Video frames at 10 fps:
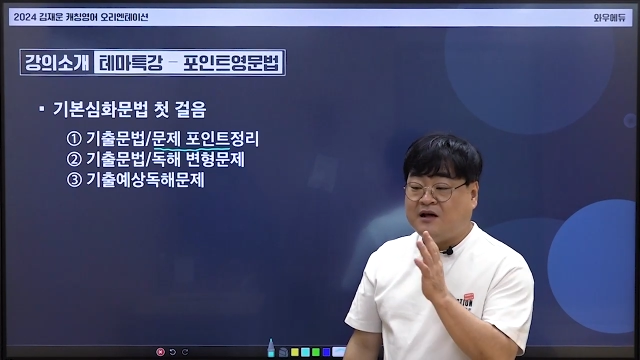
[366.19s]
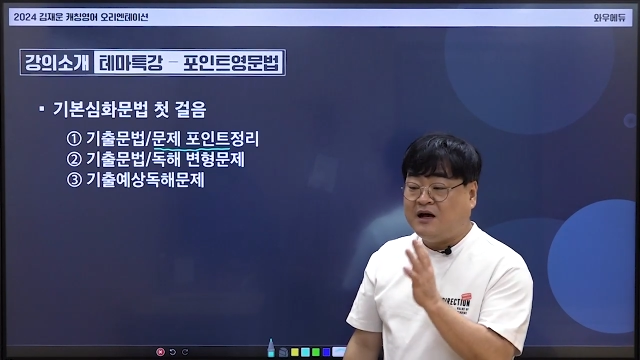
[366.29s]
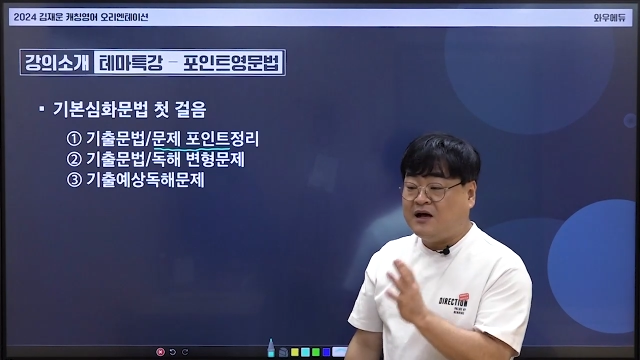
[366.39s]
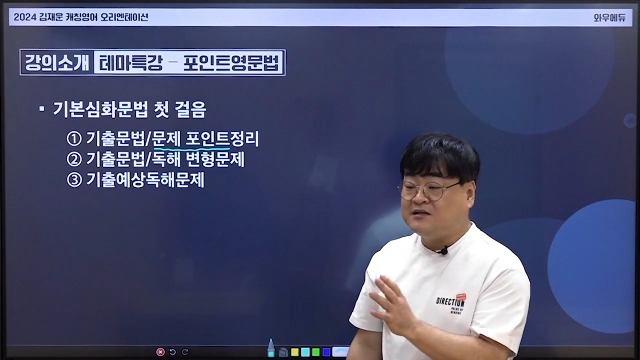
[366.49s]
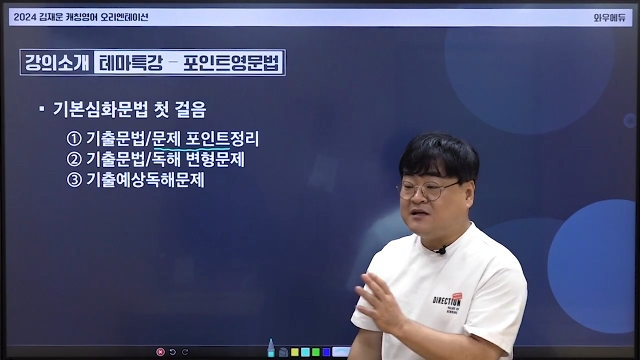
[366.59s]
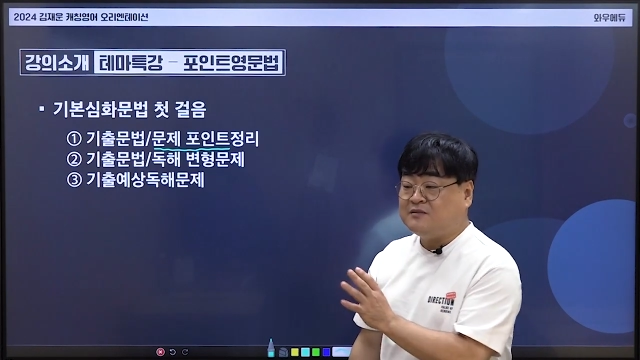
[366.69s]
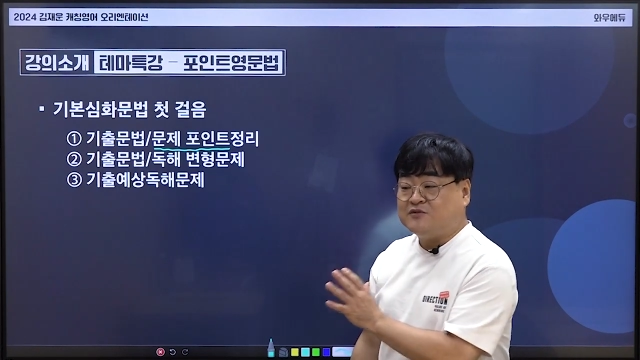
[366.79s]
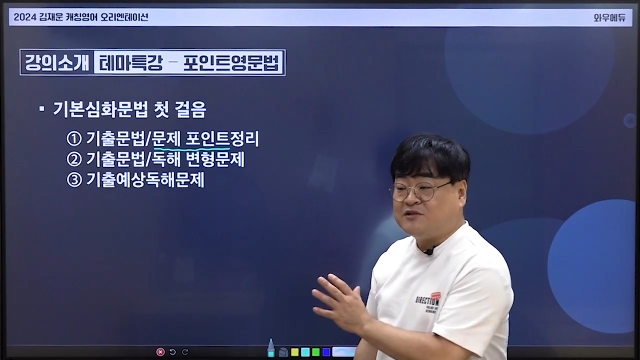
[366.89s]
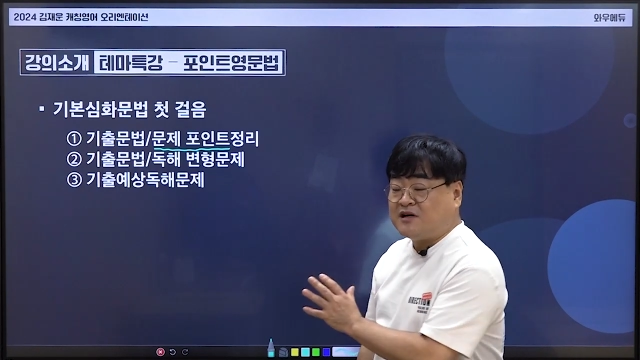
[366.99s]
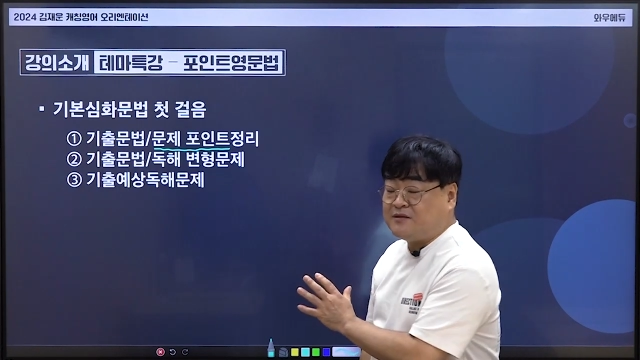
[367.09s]
항상
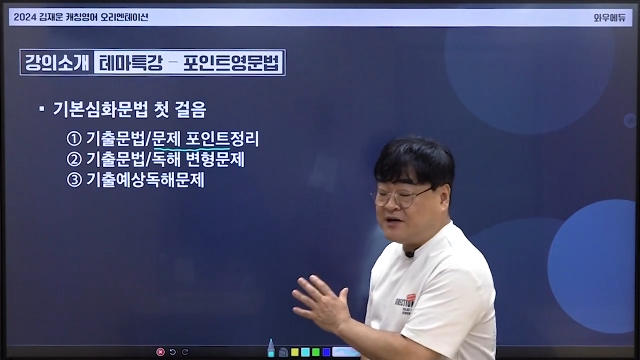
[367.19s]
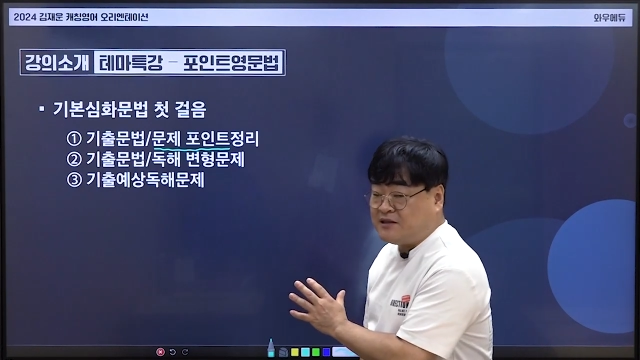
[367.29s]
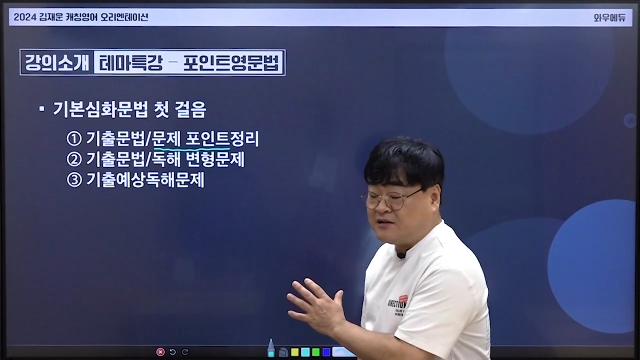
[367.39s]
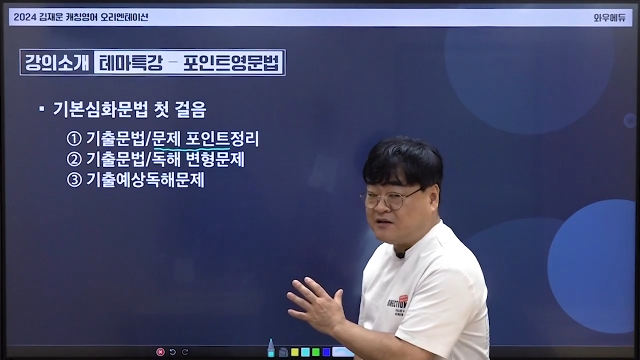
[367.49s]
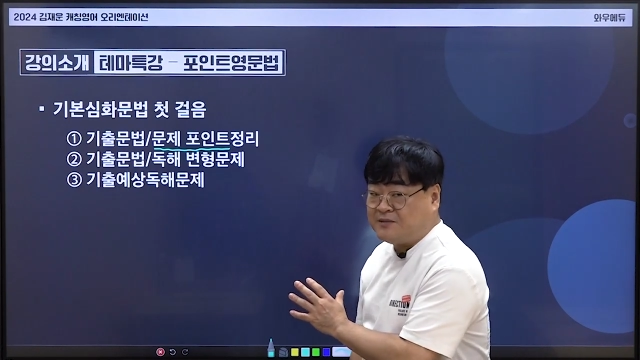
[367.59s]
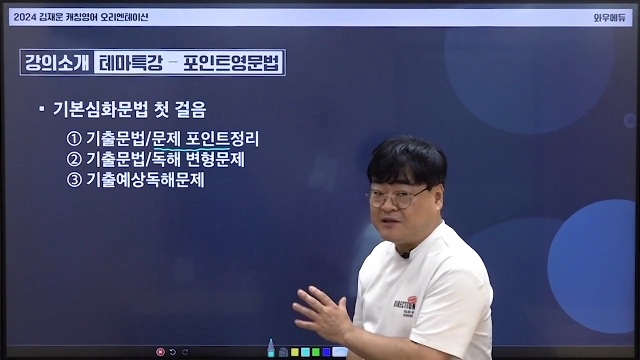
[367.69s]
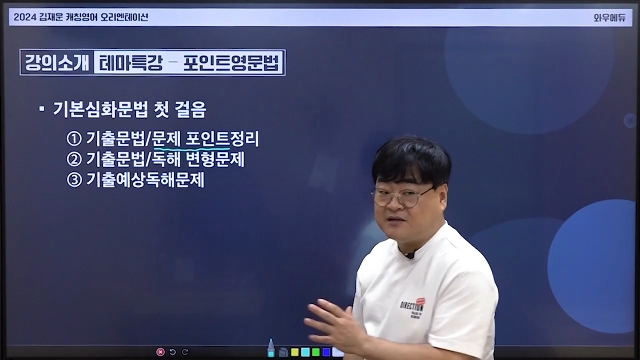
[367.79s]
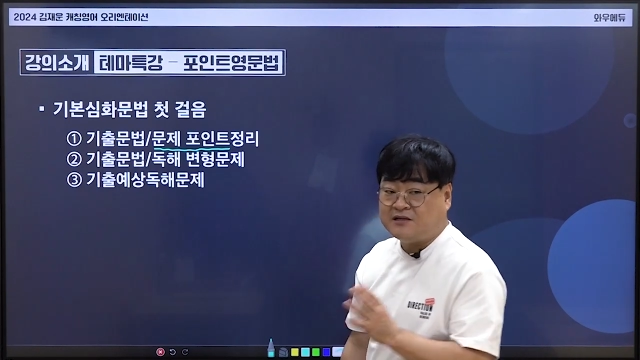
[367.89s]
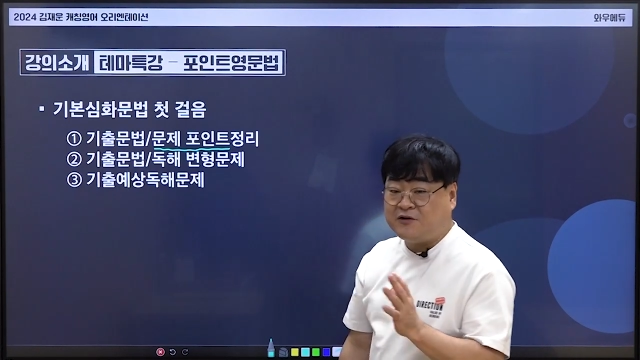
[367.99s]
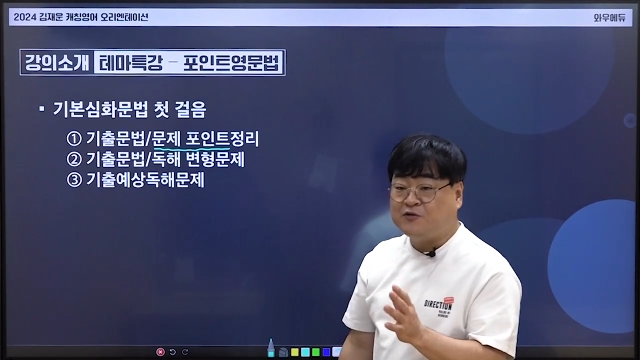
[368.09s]
문장을 만날
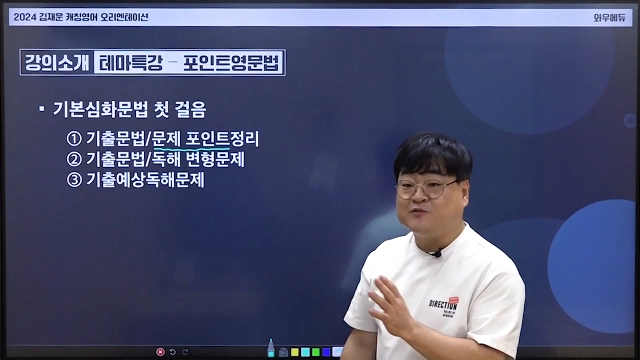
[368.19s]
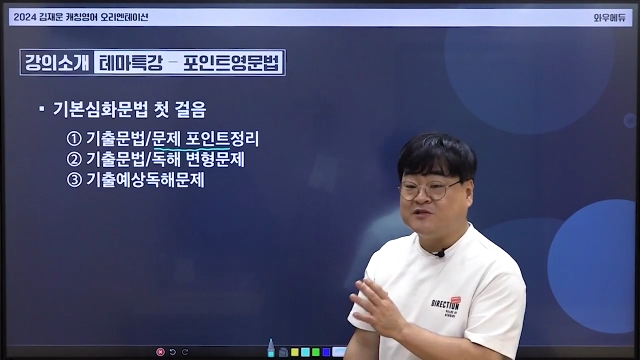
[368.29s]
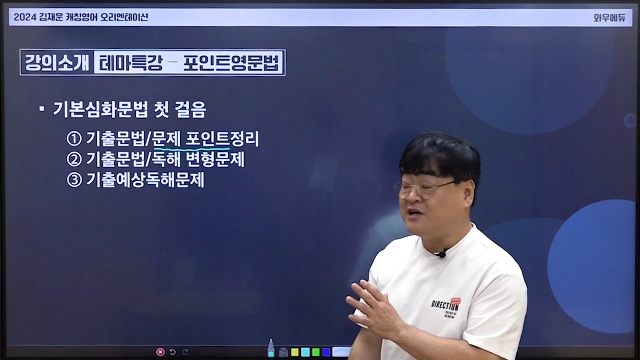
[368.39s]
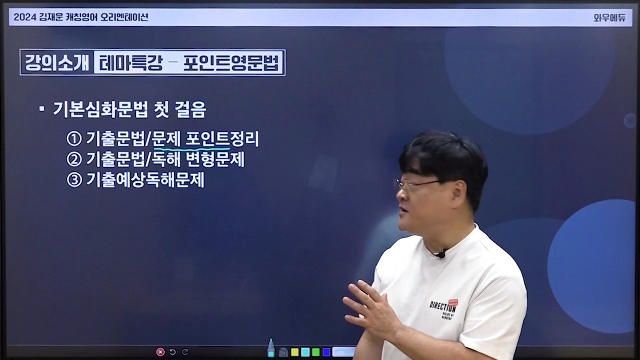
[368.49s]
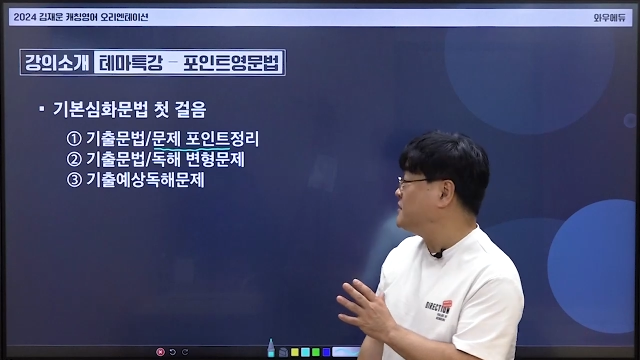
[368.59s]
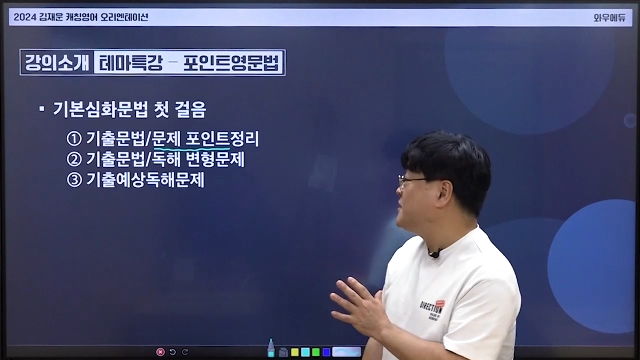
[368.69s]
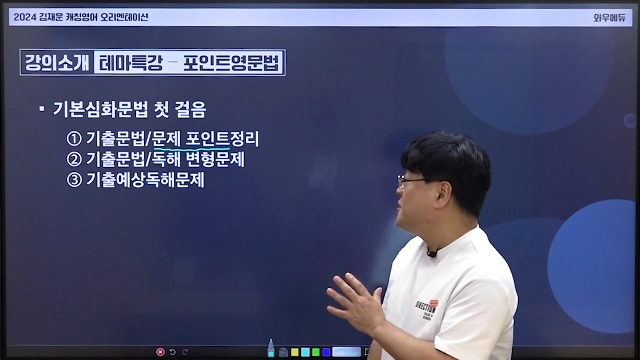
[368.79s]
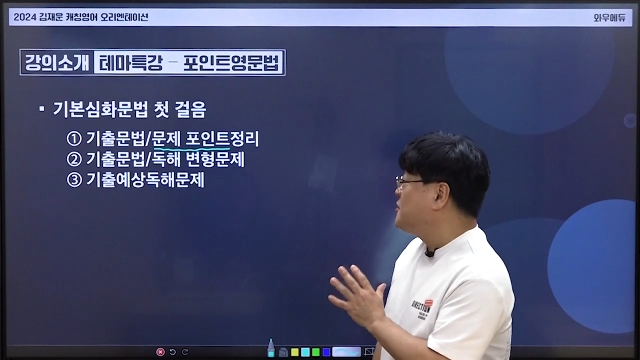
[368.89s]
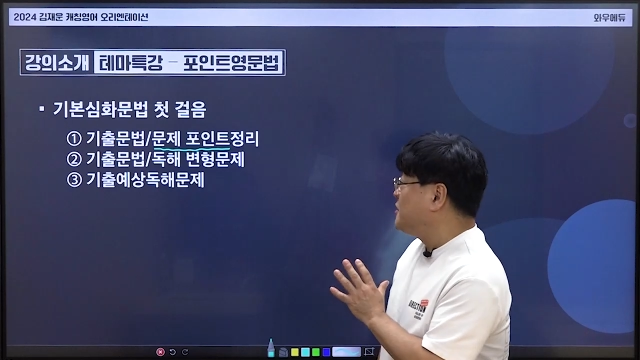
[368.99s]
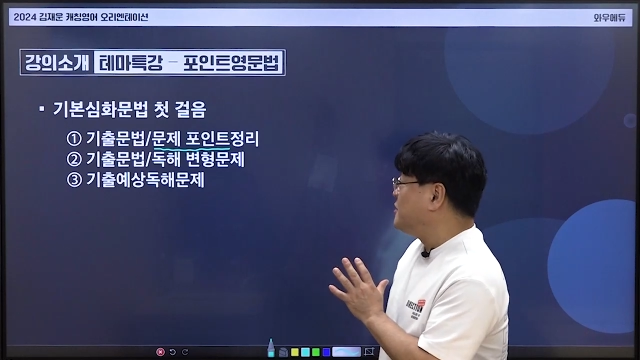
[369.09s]
때마다 새로운 문장을
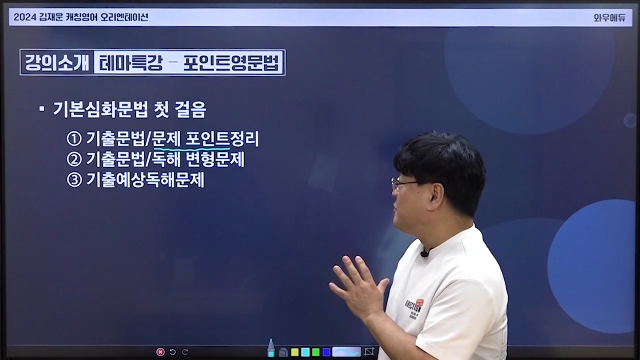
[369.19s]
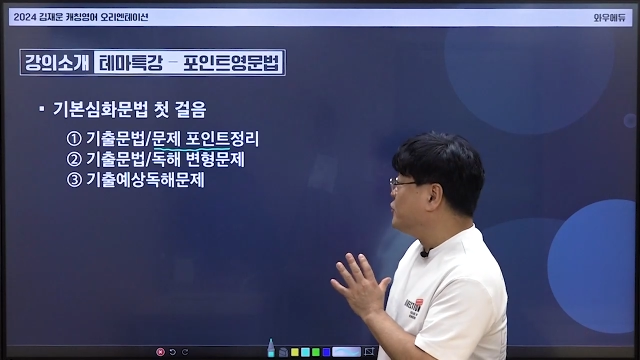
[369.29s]
어,